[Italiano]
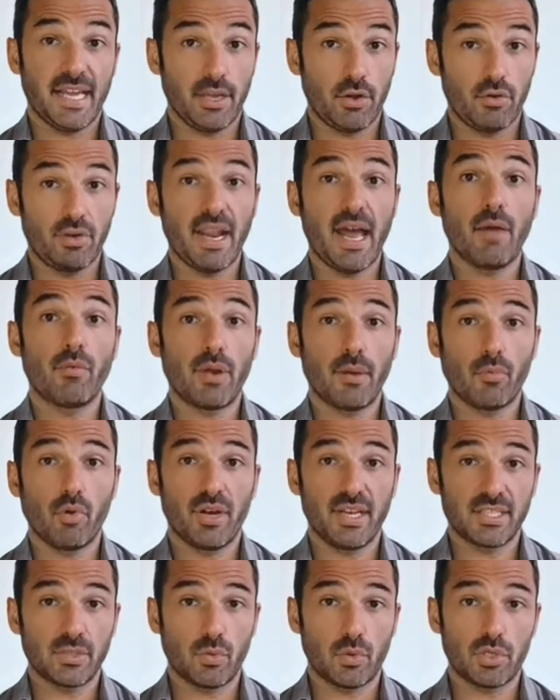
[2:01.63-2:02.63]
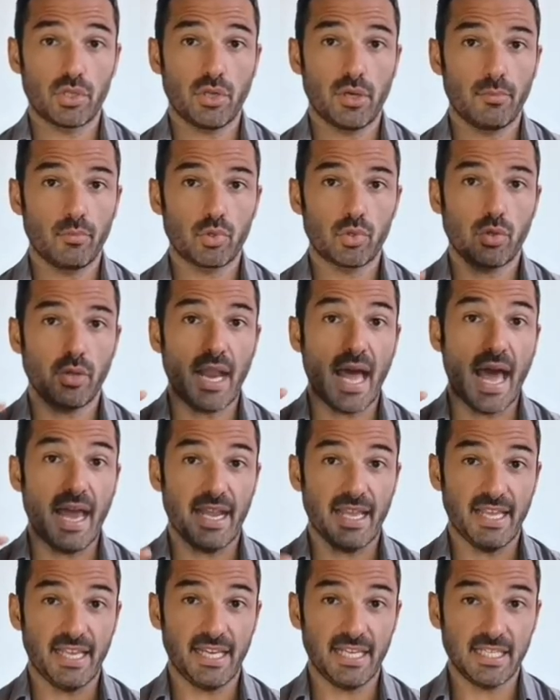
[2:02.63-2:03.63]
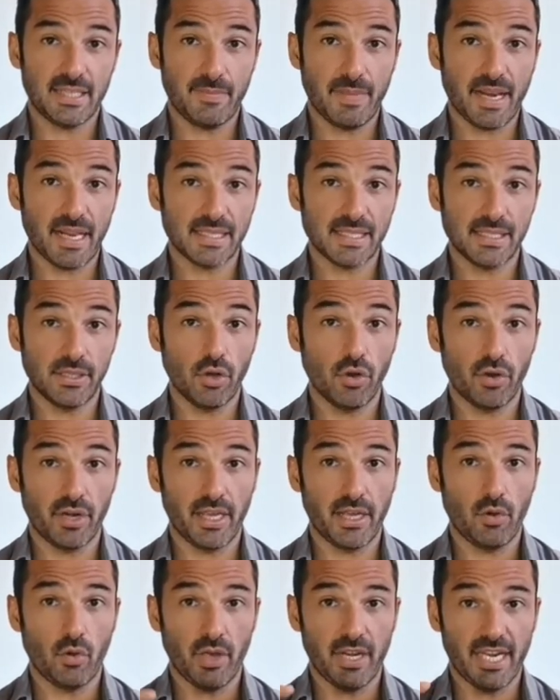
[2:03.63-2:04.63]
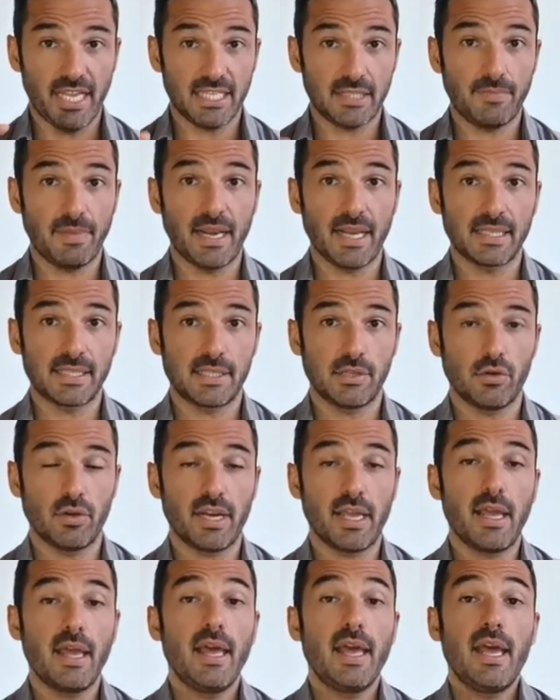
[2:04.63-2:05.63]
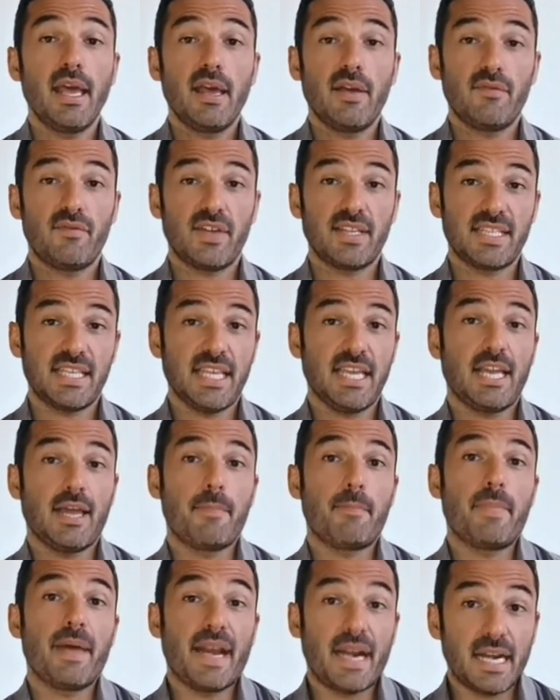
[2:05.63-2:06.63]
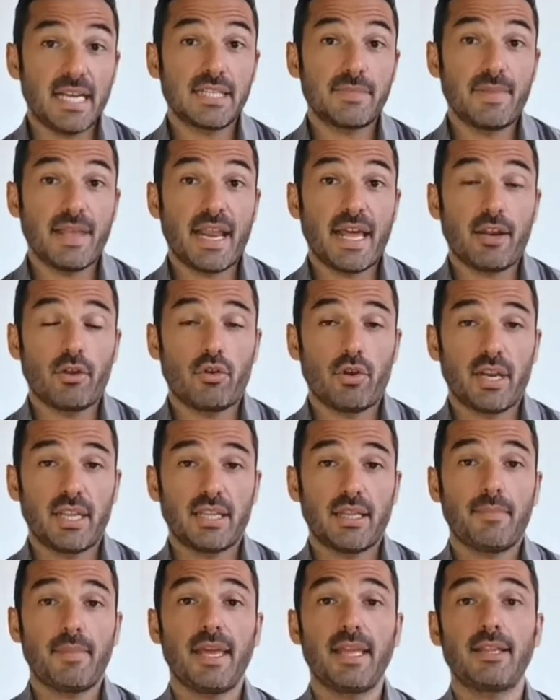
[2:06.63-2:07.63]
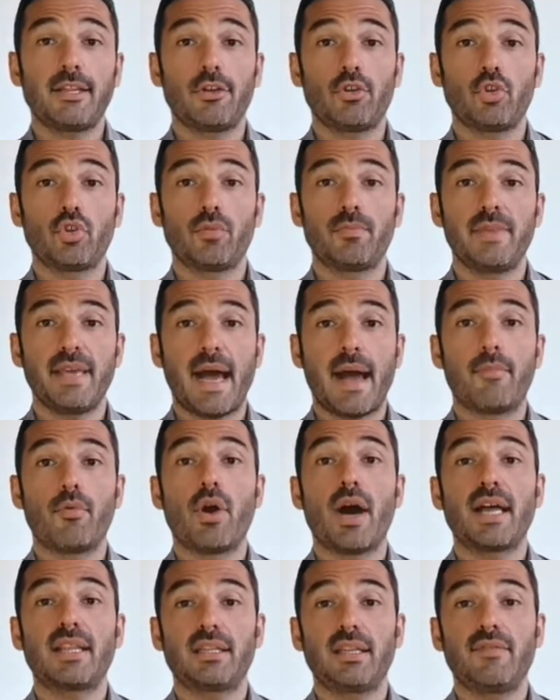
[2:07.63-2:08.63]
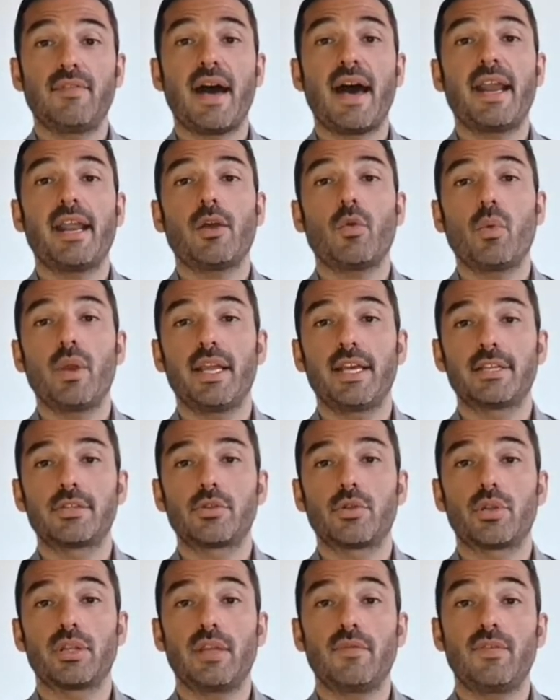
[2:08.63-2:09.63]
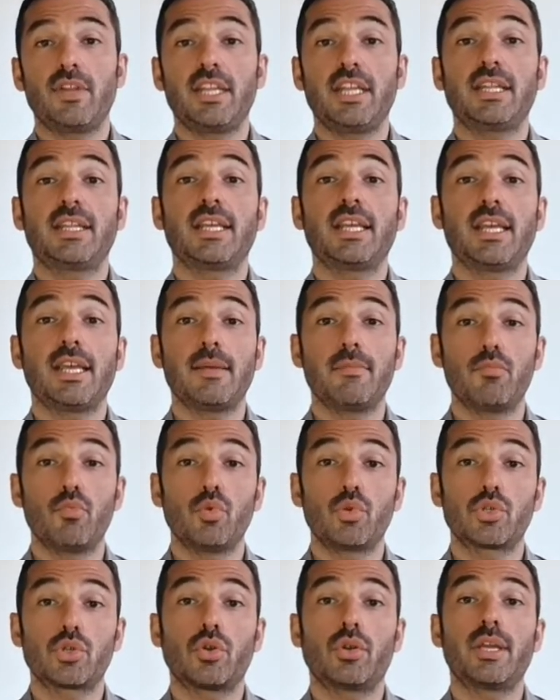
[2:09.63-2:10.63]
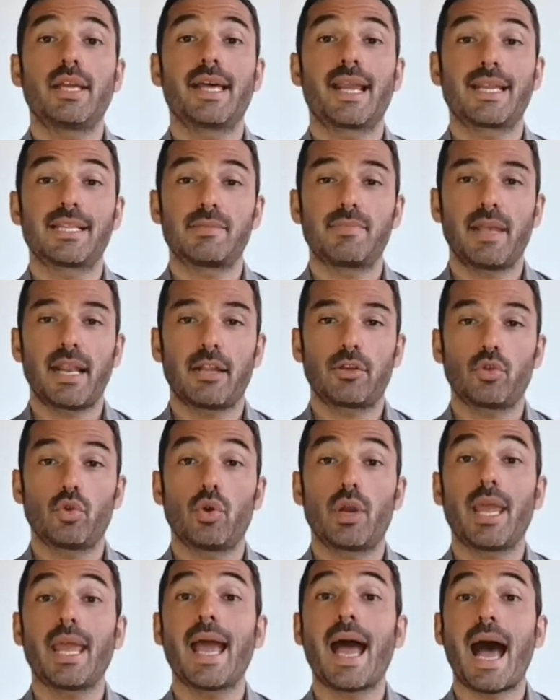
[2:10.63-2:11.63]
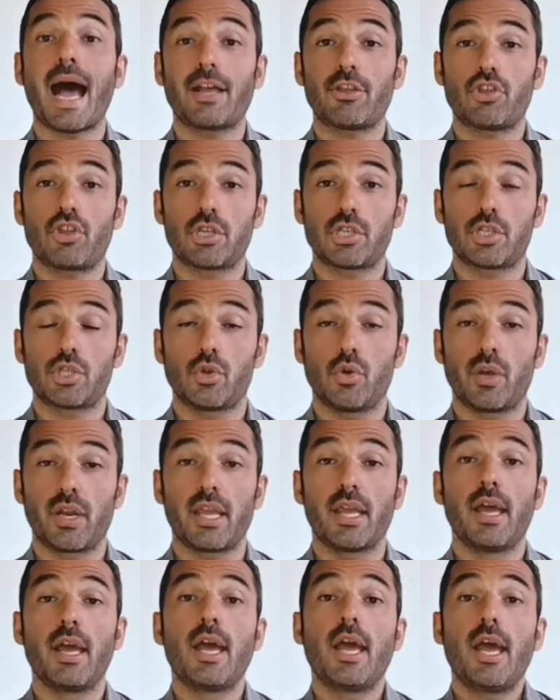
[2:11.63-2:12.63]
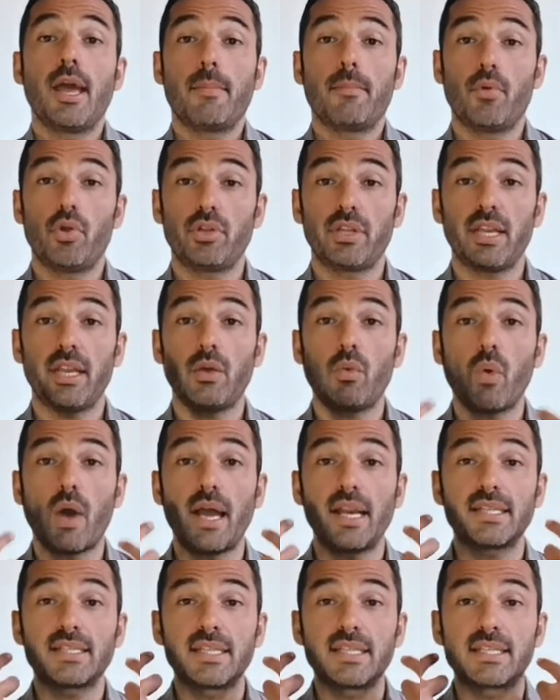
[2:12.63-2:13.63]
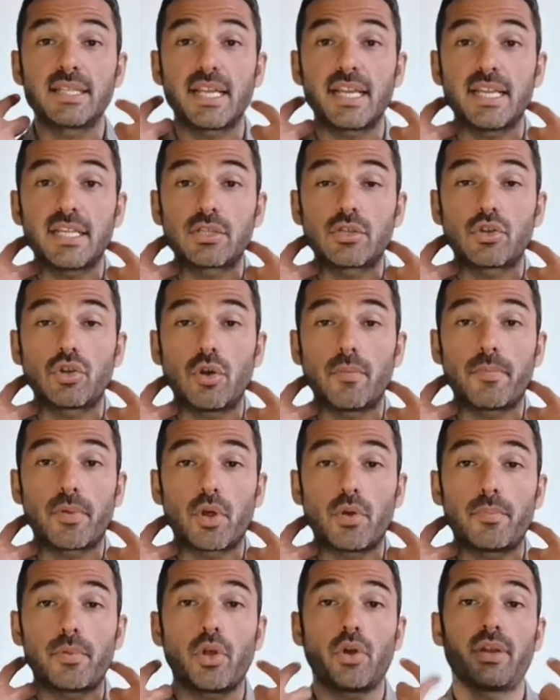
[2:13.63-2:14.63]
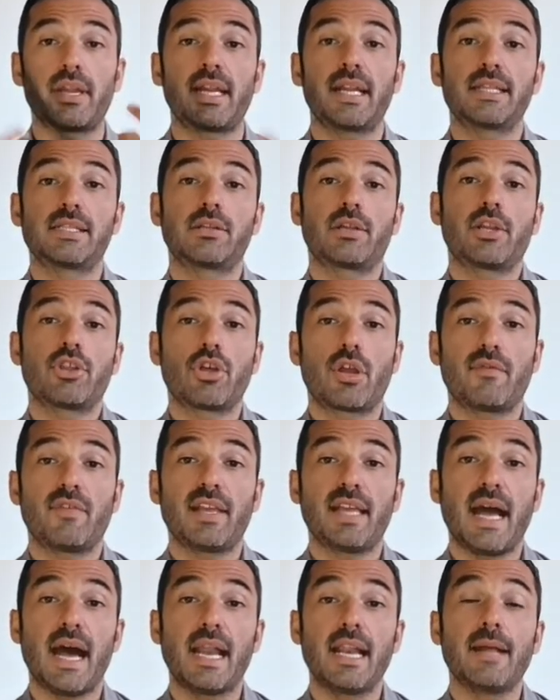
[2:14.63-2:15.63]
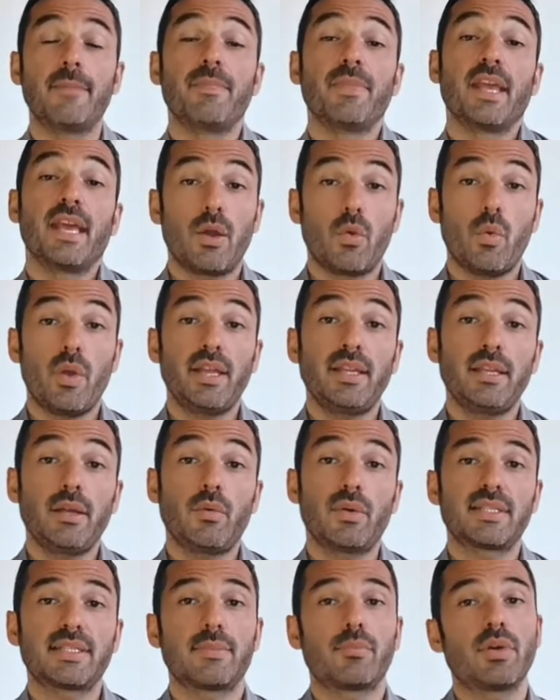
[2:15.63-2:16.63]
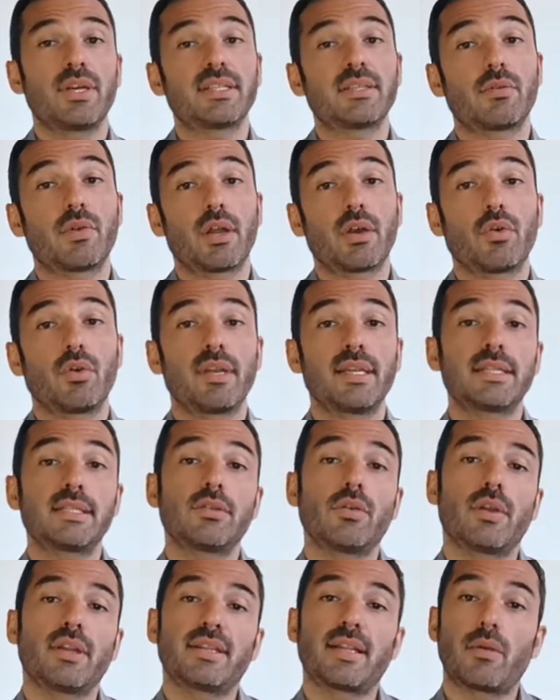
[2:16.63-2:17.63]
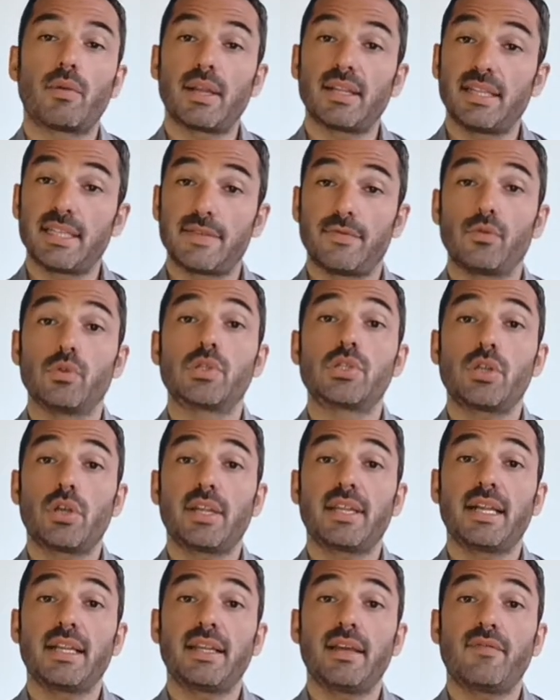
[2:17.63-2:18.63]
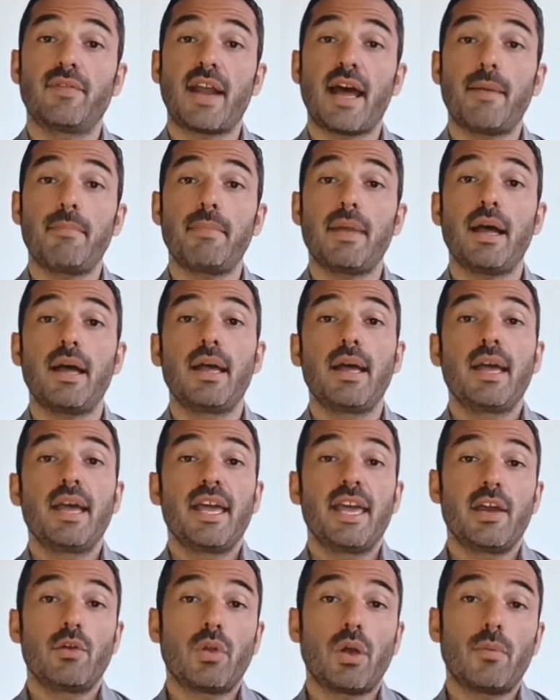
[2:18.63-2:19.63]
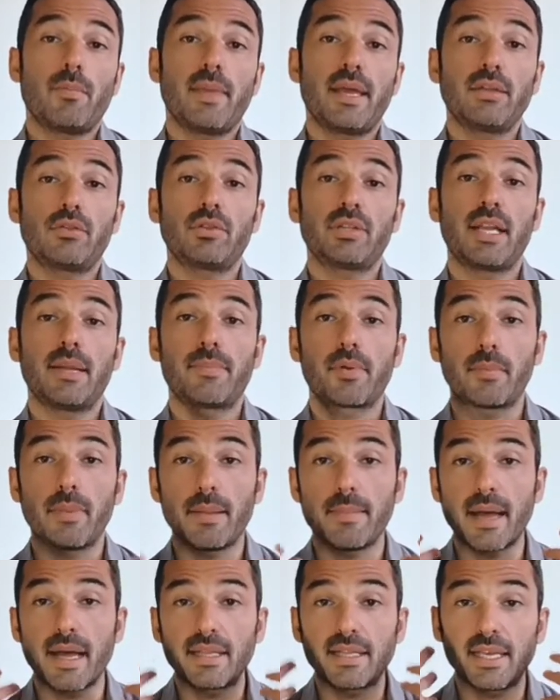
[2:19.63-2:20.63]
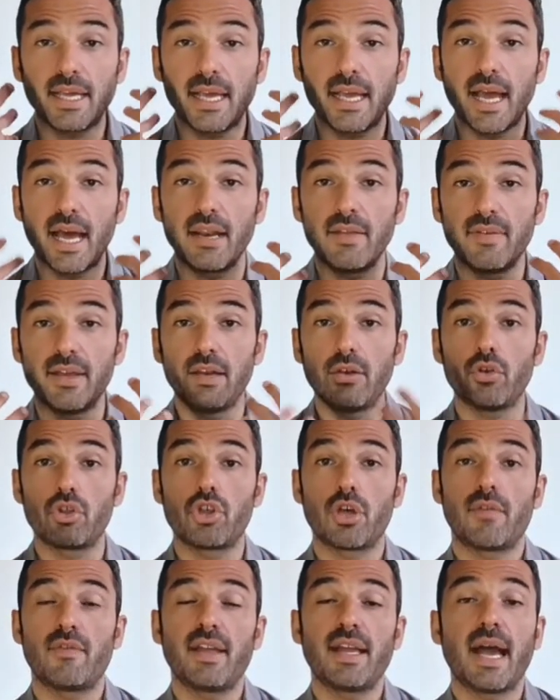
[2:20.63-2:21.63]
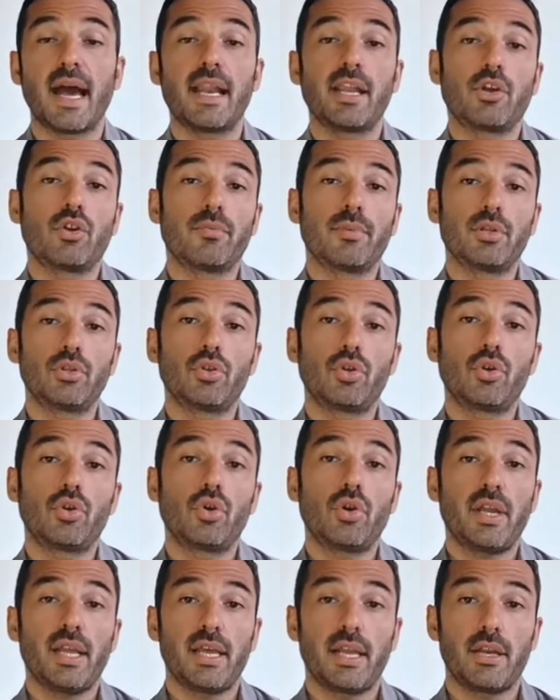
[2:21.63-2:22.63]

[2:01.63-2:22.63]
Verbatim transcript: che non ha una buona escursione muscolare in inspirazione o in espirazione fa sì che per respirare correttamente noi dobbiamo attivare quelli che sono definiti i muscoli respiratori accessori molti dei quali si inseriscono proprio nella zona cervicale e quindi questa può essere una connessione tra una disfunzione del diaframma e un aumento delle problematiche a livello cervicale come dolori,